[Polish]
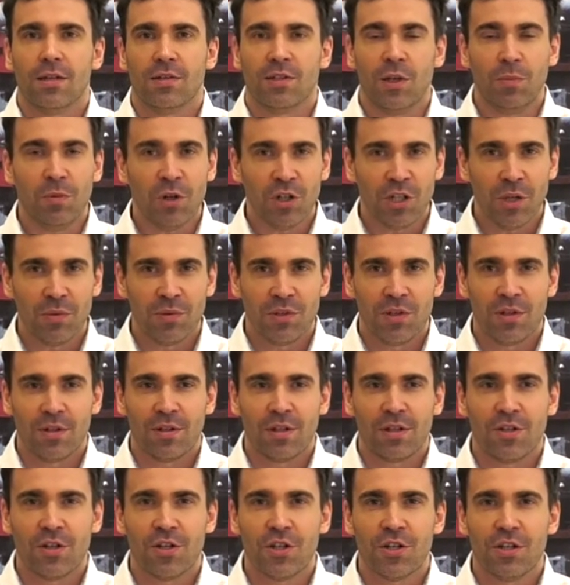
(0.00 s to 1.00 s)
E, zapraszam
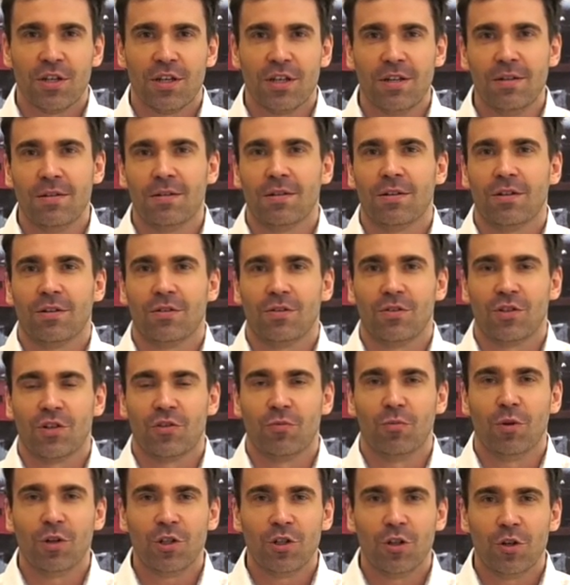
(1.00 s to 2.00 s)
serdecznie, gdyż
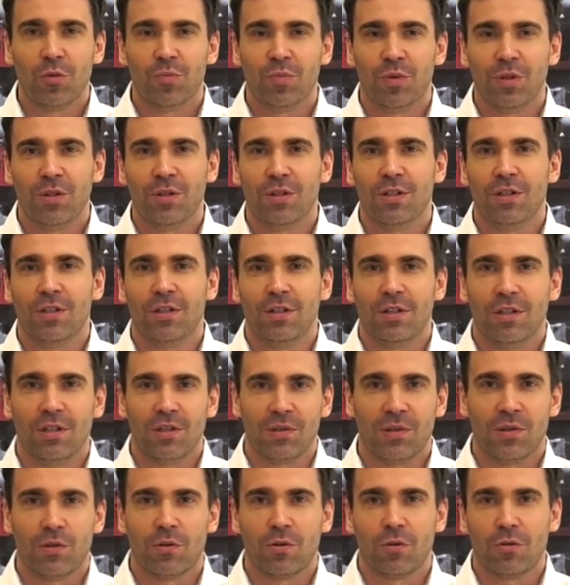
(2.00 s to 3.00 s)
w mojej opinii
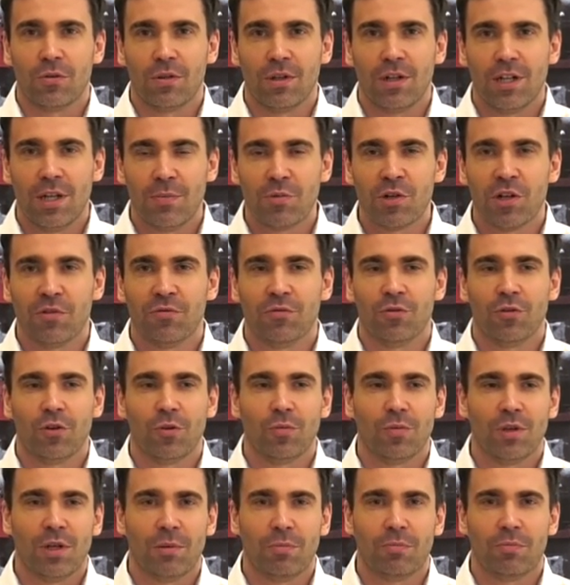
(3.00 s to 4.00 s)
jest to najlepsza
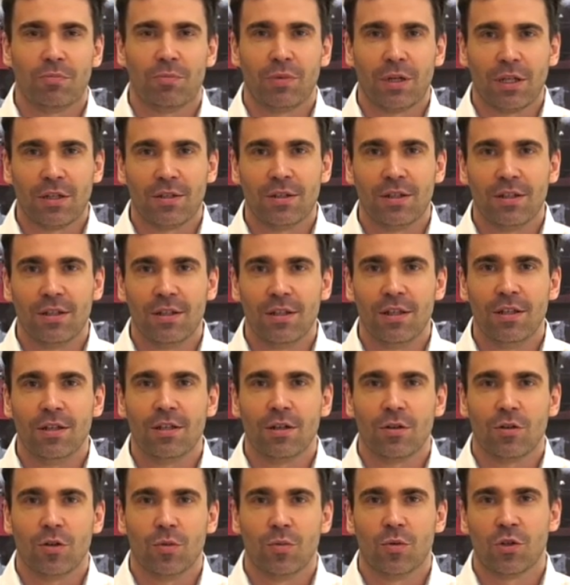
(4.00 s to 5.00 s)
forma praktyki,
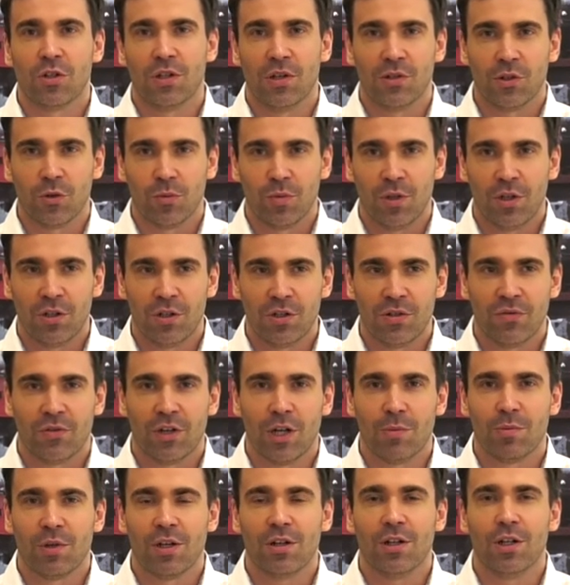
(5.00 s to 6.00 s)
jaką można zobaczyć w
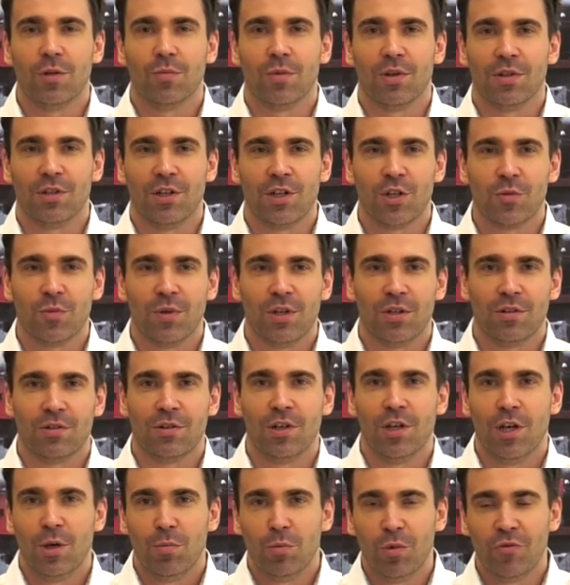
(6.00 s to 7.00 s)
ramach Lean Management.
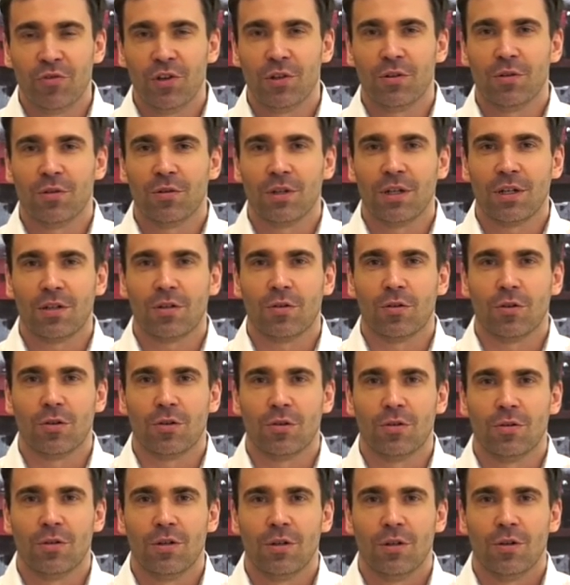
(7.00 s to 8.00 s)
Mówię to
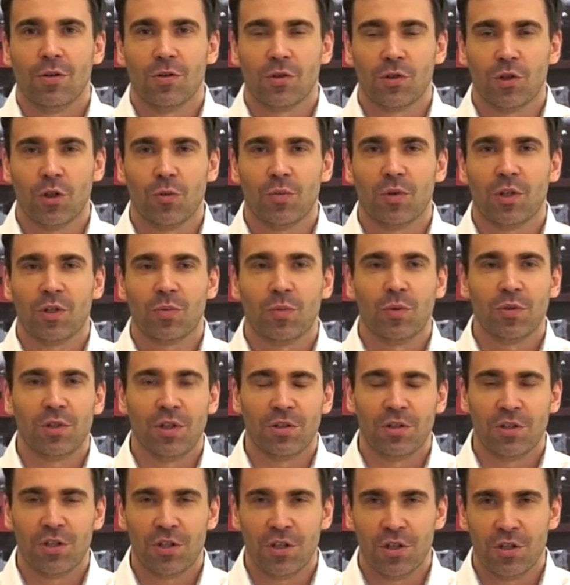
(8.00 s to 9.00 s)
jako osoba z
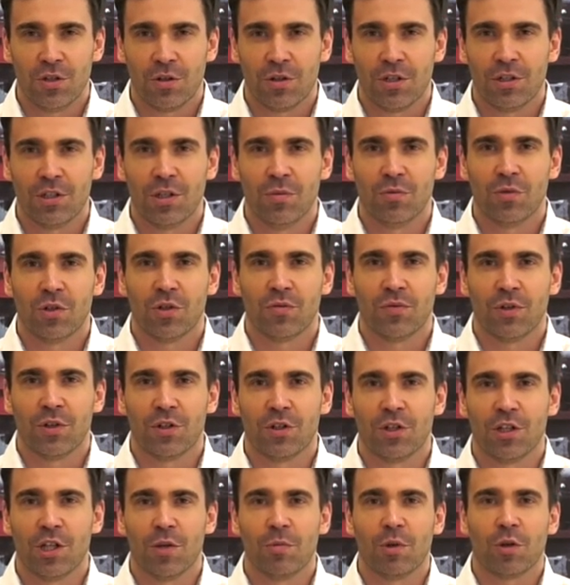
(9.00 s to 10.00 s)
ponad 10-letnim
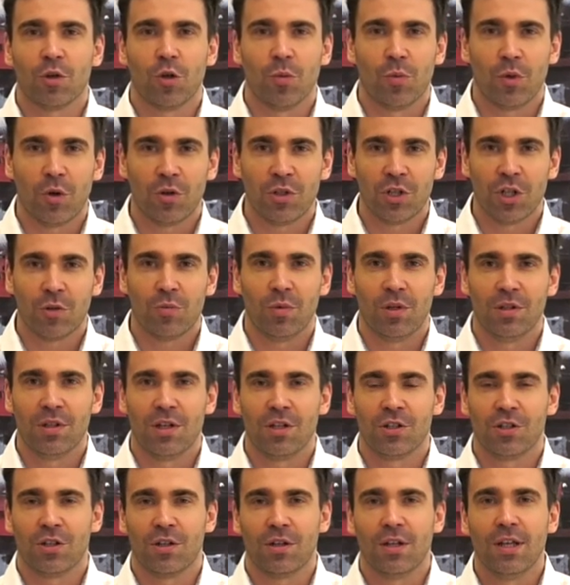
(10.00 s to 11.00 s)
doświadczeniem jako project
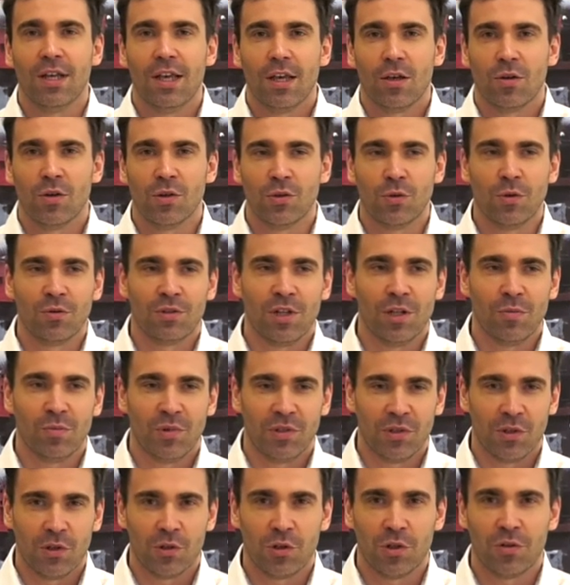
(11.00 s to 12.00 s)
manager, konsultant
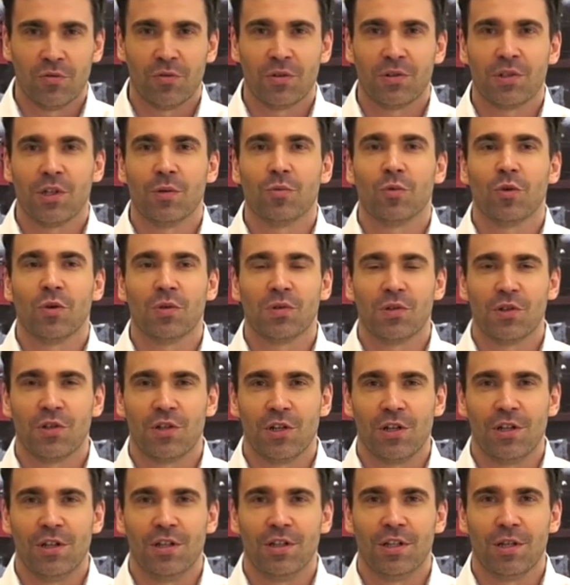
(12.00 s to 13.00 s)
biznesowy zajmujący
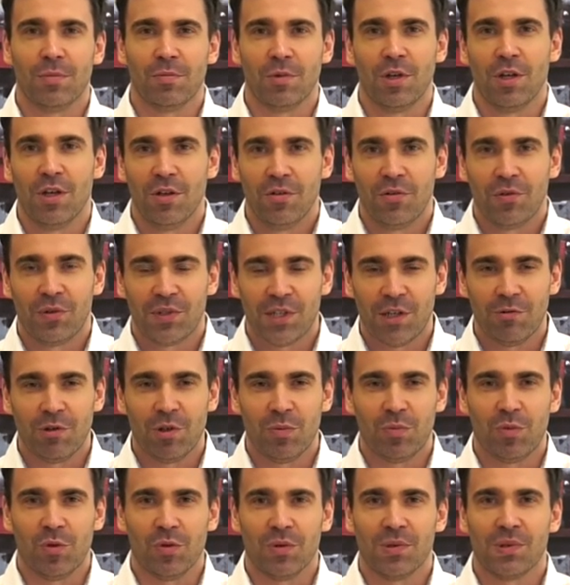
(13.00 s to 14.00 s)
się linem w
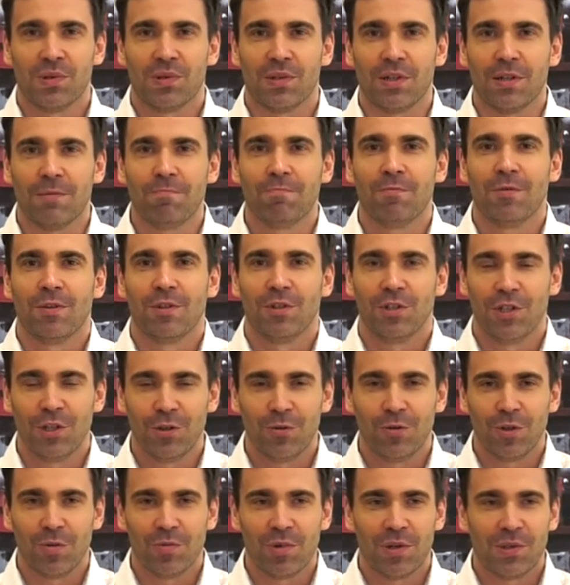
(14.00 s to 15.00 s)
całej Polsce.
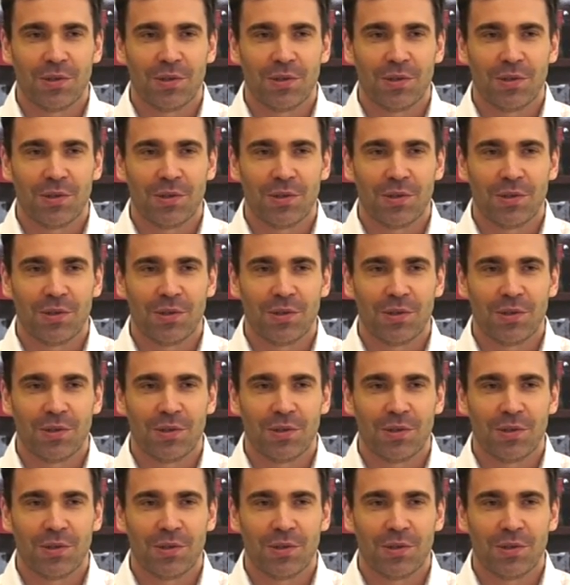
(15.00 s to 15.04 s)
Dziękuję